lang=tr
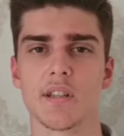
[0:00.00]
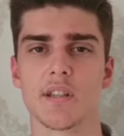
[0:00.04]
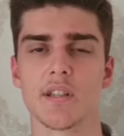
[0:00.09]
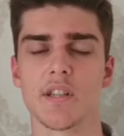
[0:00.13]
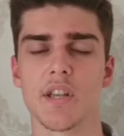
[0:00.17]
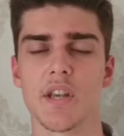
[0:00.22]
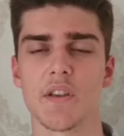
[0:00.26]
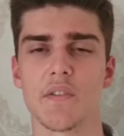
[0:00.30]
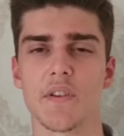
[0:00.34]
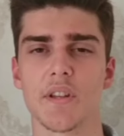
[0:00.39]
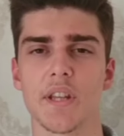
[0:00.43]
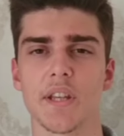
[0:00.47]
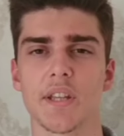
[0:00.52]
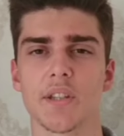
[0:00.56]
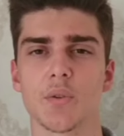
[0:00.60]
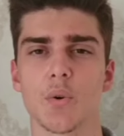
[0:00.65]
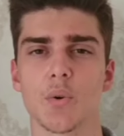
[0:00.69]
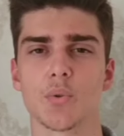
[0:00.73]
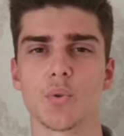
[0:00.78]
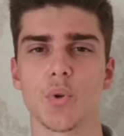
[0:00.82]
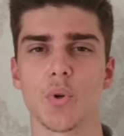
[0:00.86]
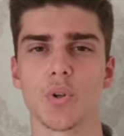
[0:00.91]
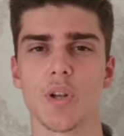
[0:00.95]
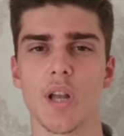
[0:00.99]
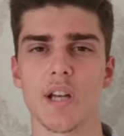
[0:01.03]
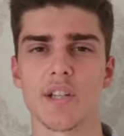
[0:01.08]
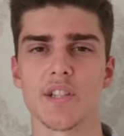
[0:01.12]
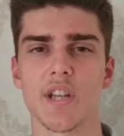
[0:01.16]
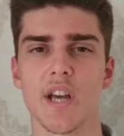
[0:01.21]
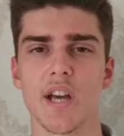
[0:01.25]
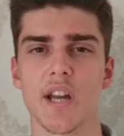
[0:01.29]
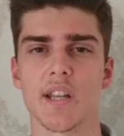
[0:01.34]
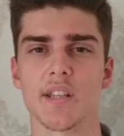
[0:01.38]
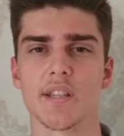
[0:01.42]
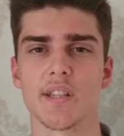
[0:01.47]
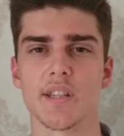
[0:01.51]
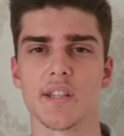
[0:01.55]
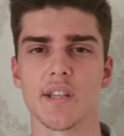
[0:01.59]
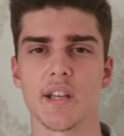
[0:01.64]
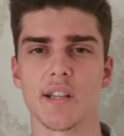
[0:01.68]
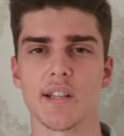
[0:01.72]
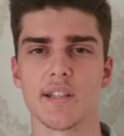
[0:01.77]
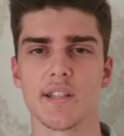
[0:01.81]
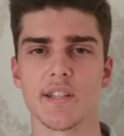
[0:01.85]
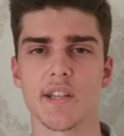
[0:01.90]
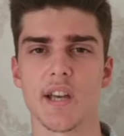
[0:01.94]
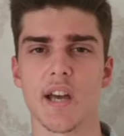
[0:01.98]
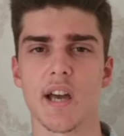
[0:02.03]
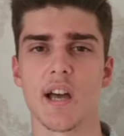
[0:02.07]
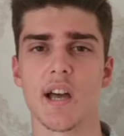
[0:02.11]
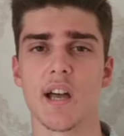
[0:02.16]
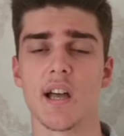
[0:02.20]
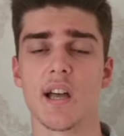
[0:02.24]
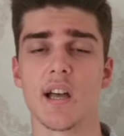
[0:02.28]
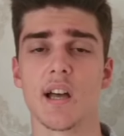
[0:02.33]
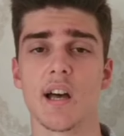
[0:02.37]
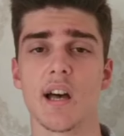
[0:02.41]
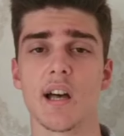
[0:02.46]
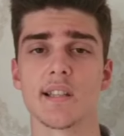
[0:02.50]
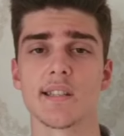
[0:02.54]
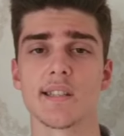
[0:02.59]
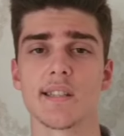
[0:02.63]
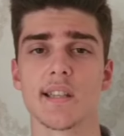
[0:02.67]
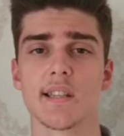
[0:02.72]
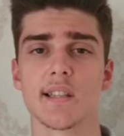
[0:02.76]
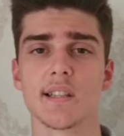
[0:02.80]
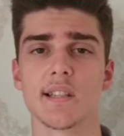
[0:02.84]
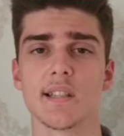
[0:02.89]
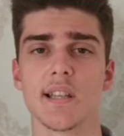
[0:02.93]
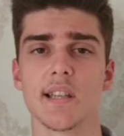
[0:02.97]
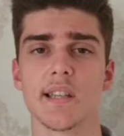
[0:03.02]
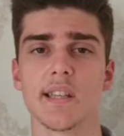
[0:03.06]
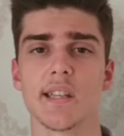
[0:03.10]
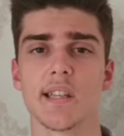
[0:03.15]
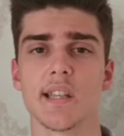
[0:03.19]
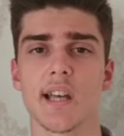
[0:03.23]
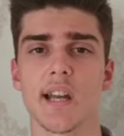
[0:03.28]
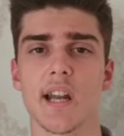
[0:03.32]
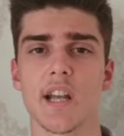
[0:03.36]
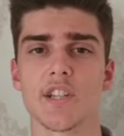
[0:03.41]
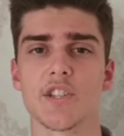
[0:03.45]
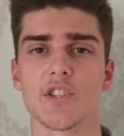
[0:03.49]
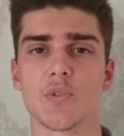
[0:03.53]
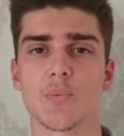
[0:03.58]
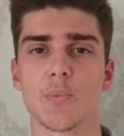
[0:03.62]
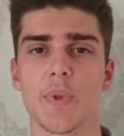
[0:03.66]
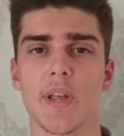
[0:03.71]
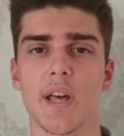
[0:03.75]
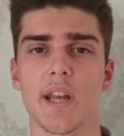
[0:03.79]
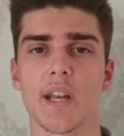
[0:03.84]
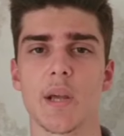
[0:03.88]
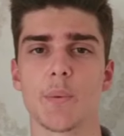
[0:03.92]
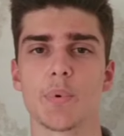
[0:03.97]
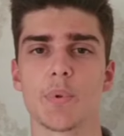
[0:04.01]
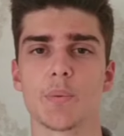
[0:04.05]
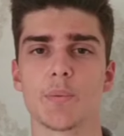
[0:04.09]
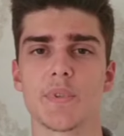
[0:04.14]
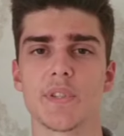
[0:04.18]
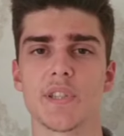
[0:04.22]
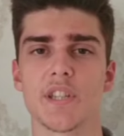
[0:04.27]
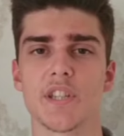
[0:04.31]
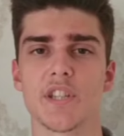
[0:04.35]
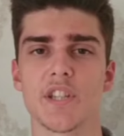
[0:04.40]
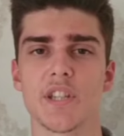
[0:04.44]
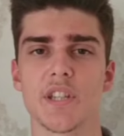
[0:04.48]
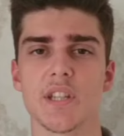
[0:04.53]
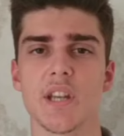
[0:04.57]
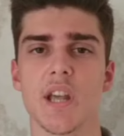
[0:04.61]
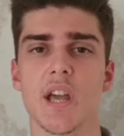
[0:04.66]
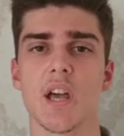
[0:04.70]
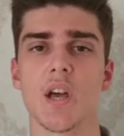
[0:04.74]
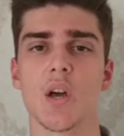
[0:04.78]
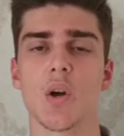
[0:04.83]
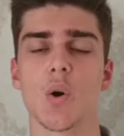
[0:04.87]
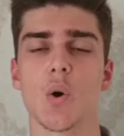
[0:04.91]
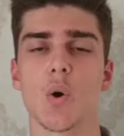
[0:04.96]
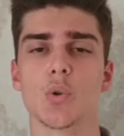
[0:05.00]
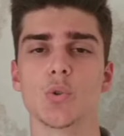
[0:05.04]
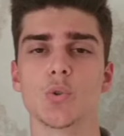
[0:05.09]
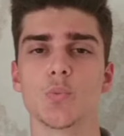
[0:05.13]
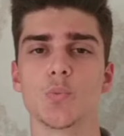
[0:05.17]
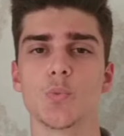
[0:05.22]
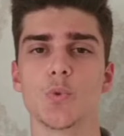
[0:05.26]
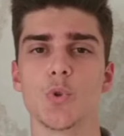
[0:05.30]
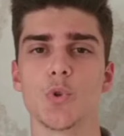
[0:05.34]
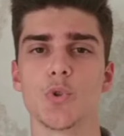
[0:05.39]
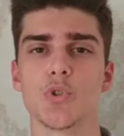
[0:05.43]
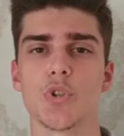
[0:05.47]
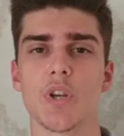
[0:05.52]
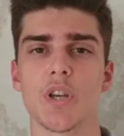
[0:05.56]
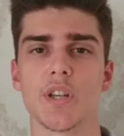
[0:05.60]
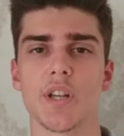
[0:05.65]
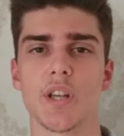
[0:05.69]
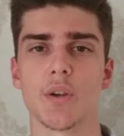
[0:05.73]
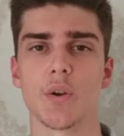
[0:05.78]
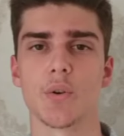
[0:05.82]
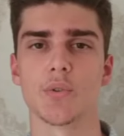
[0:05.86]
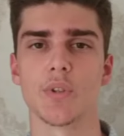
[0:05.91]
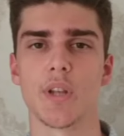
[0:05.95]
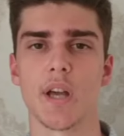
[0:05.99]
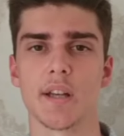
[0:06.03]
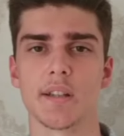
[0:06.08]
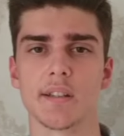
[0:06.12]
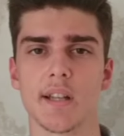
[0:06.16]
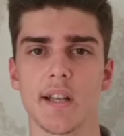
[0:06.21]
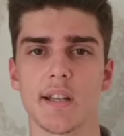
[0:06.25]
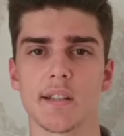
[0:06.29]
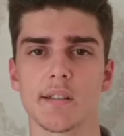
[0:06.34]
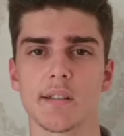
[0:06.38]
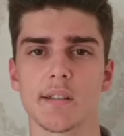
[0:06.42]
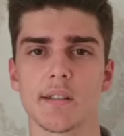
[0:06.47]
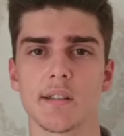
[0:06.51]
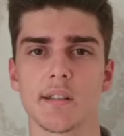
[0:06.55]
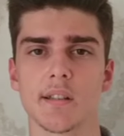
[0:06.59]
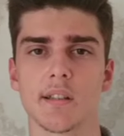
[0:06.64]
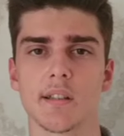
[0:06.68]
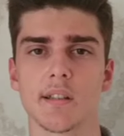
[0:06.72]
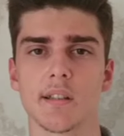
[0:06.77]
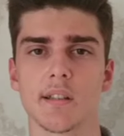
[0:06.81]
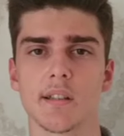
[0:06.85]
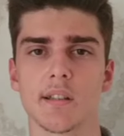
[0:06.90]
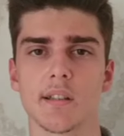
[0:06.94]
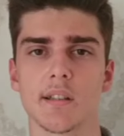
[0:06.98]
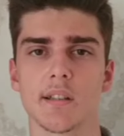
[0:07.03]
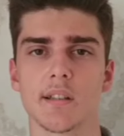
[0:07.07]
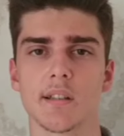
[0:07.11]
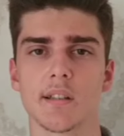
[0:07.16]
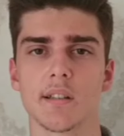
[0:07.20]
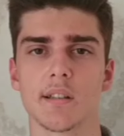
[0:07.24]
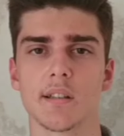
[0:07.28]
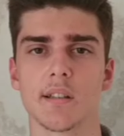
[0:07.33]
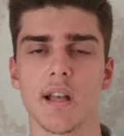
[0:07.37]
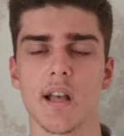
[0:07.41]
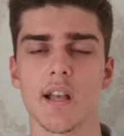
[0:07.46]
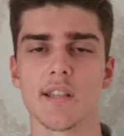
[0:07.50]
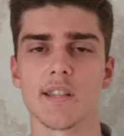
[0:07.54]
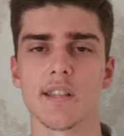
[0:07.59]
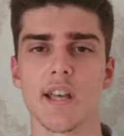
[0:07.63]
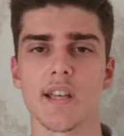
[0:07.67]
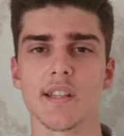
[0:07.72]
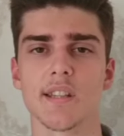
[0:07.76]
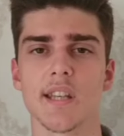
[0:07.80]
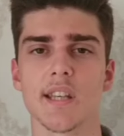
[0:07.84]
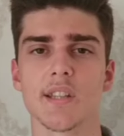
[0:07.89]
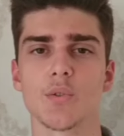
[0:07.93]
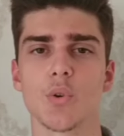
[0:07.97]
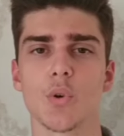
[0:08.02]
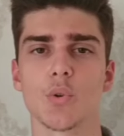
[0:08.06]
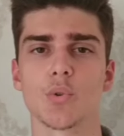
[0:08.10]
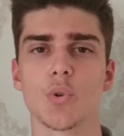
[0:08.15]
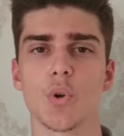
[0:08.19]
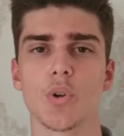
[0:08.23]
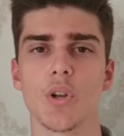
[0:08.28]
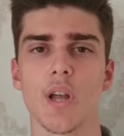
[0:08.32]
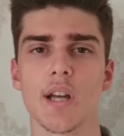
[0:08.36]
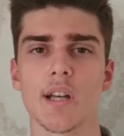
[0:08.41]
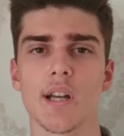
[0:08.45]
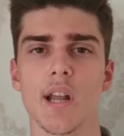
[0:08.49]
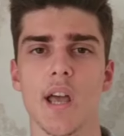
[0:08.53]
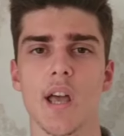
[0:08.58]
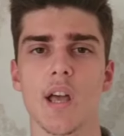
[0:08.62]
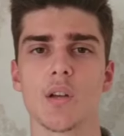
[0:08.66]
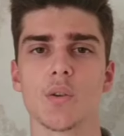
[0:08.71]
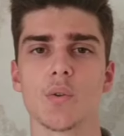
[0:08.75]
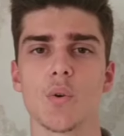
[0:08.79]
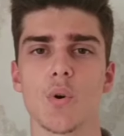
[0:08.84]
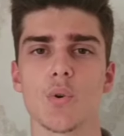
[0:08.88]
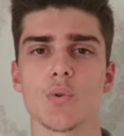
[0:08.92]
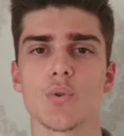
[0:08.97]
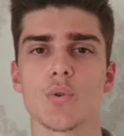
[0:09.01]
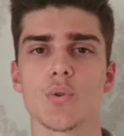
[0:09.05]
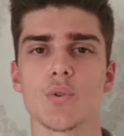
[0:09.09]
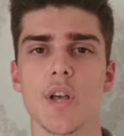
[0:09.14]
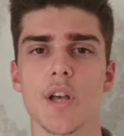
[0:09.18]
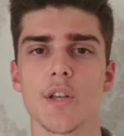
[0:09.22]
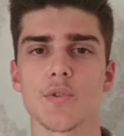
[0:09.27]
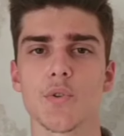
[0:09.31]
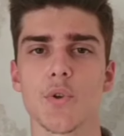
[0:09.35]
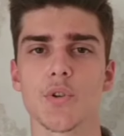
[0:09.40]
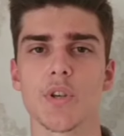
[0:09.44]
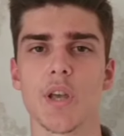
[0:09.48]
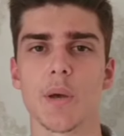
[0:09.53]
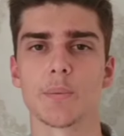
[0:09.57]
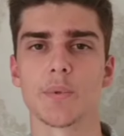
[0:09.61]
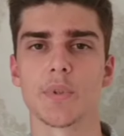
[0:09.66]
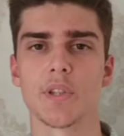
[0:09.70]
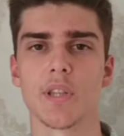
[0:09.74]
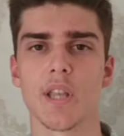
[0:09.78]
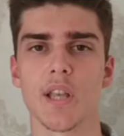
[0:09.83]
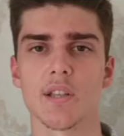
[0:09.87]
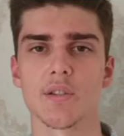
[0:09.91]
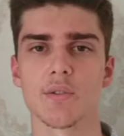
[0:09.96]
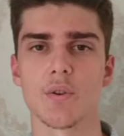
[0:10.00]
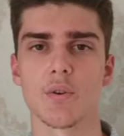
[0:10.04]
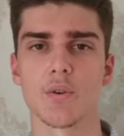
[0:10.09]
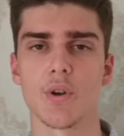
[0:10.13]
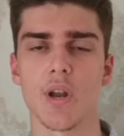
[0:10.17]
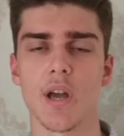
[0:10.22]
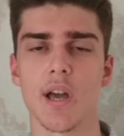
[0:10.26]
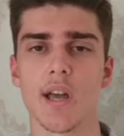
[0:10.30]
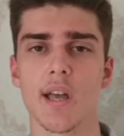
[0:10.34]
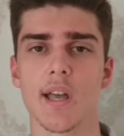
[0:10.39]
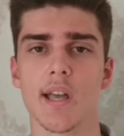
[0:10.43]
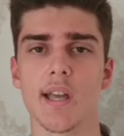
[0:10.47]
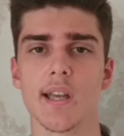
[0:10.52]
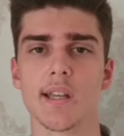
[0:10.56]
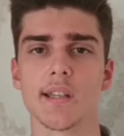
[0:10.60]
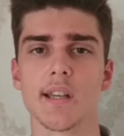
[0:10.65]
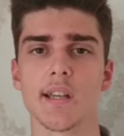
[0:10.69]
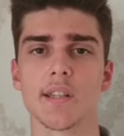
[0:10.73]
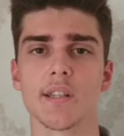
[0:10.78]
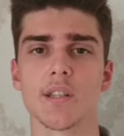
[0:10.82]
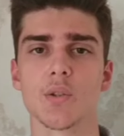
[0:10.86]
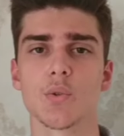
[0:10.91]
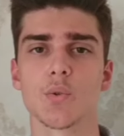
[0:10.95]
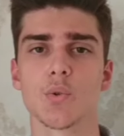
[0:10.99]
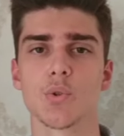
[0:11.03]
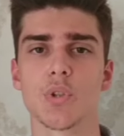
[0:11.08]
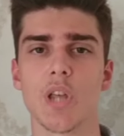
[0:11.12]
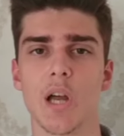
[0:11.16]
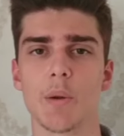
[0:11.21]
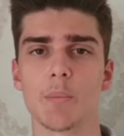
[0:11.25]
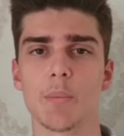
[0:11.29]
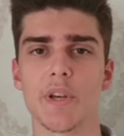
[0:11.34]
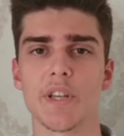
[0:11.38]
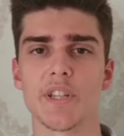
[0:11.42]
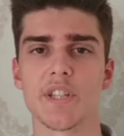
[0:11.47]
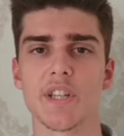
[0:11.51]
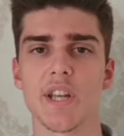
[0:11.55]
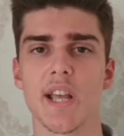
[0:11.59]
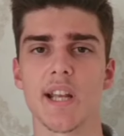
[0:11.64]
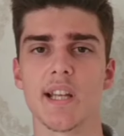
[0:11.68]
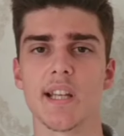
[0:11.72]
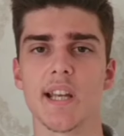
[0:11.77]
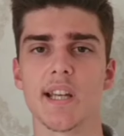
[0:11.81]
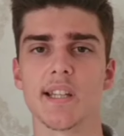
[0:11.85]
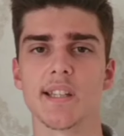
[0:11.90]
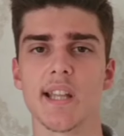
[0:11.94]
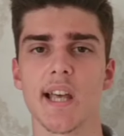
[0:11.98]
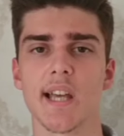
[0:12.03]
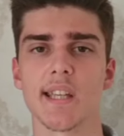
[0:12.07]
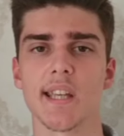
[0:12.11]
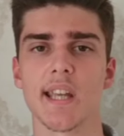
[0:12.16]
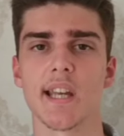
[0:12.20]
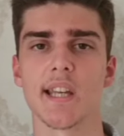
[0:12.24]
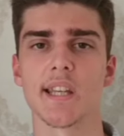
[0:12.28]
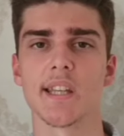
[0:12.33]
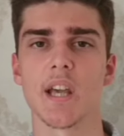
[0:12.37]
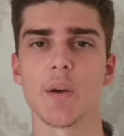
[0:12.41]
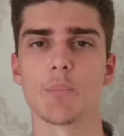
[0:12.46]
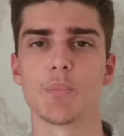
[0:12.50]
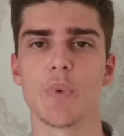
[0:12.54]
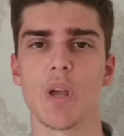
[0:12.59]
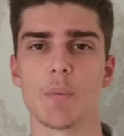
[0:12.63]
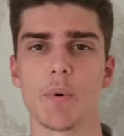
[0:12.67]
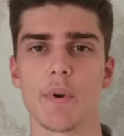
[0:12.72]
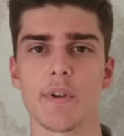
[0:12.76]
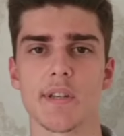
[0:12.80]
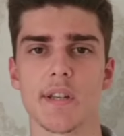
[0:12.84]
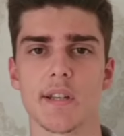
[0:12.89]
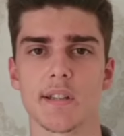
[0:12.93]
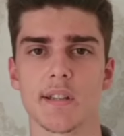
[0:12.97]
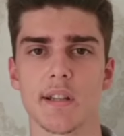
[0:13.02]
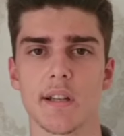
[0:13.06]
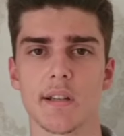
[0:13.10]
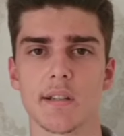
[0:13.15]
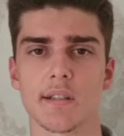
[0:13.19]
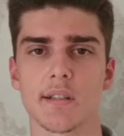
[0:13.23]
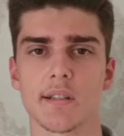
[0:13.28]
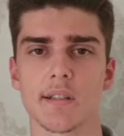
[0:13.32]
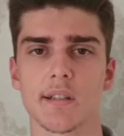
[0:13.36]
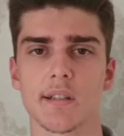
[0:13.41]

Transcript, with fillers: Çevredeki doktorlar çaresiz kalınca hastalığıyla ilgili araştırmalar yapılması için onu büyük şehire gönderdiler. Hastanedeki doktorlar konsültasyon yaptıktan sonra kadını kurtarmak için ellerinden geleni yapmaya başladılar.